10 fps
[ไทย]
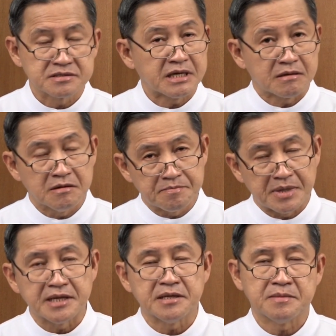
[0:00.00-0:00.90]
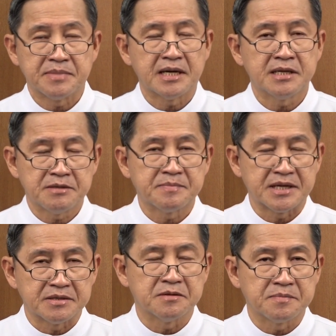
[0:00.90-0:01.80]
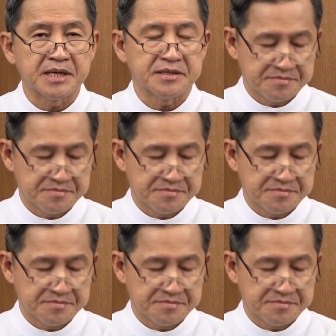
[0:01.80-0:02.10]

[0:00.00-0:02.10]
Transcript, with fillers: แต่ก็ไปพระให้ไปก็ไป